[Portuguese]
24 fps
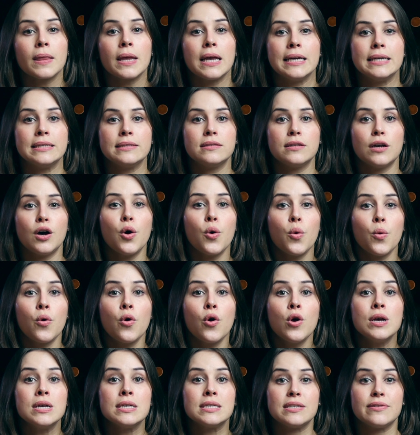Então,
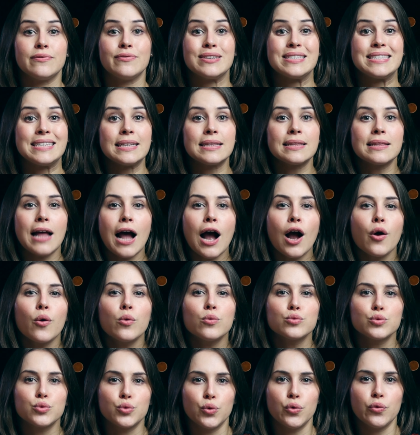se você está
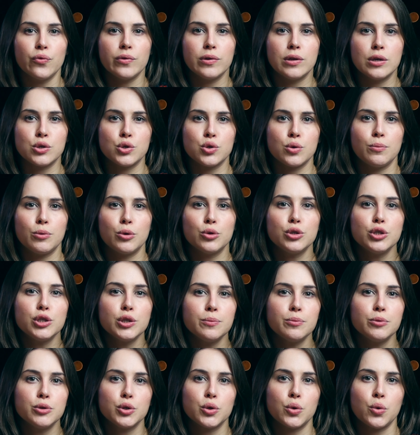com dúvidas sobre o
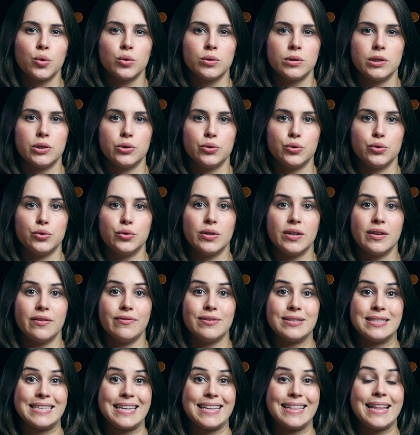tipo de conteúdo que
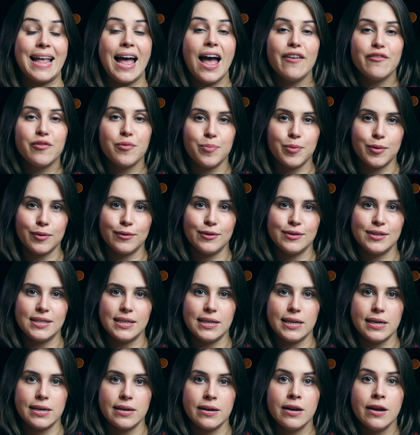você deve
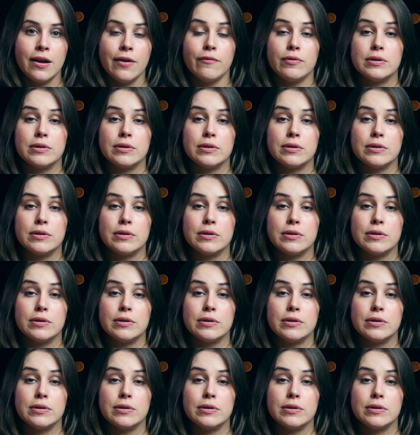produzir,